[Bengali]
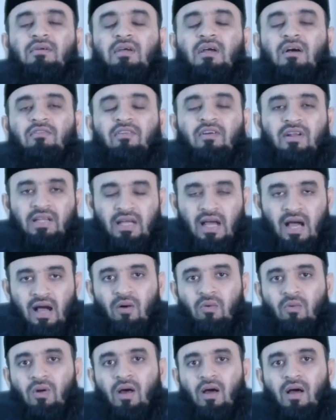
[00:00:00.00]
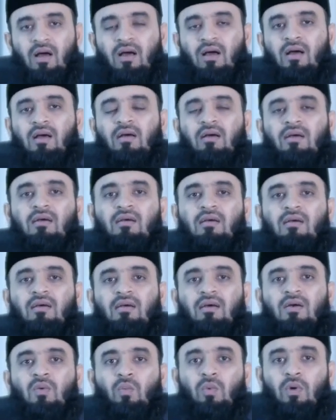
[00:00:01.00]
কাভারিং আওরা
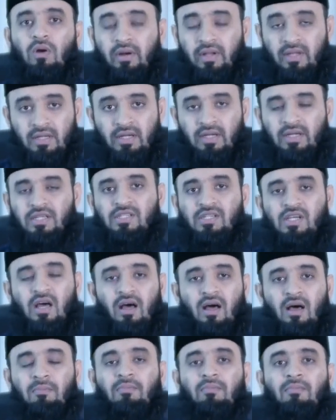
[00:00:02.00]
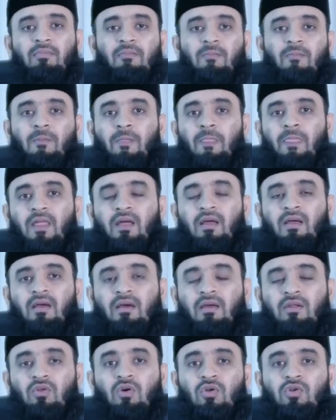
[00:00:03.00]
ওয়ারিং হেজাব
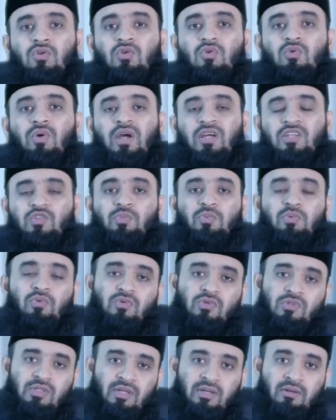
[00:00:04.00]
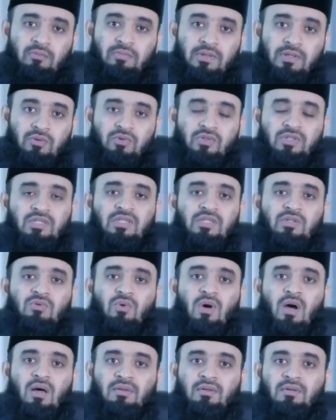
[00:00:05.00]
নট টু এক্সপোজ দেয়ার বিউটি
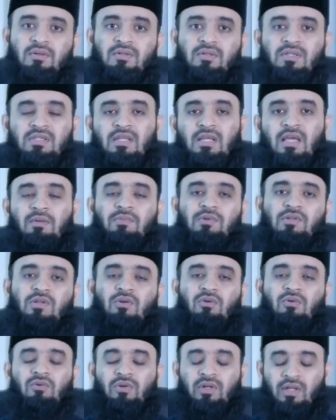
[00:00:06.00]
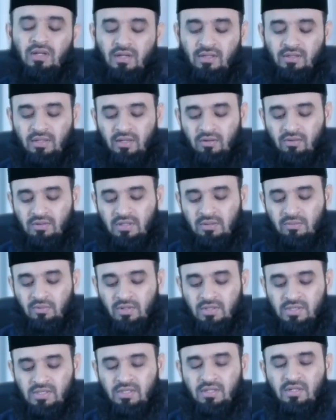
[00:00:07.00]
টু আদার্স এই বিষয়গুলো নিয়ে আল্লাহ তালা কথা
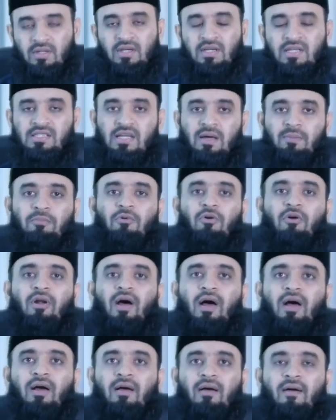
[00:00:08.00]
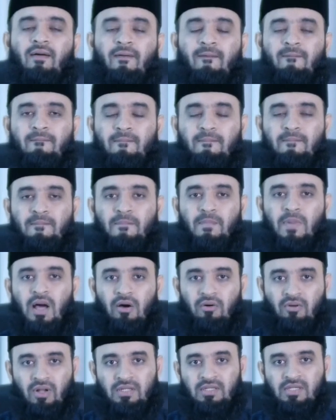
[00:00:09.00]
বলেছেন হেজাব করা
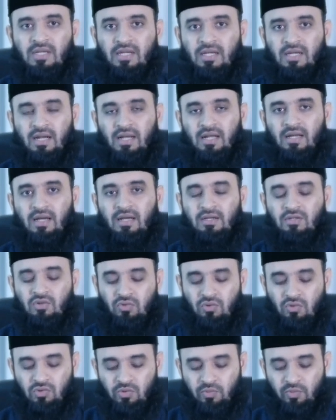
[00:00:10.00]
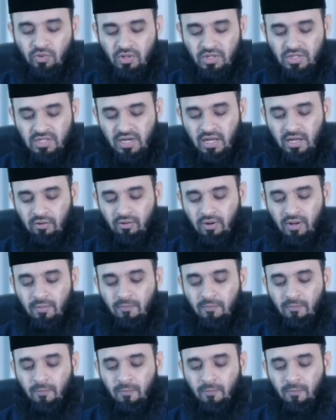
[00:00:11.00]
আওরাত ঢেকে রাখা সৌন্দর্য প্রকাশ না করা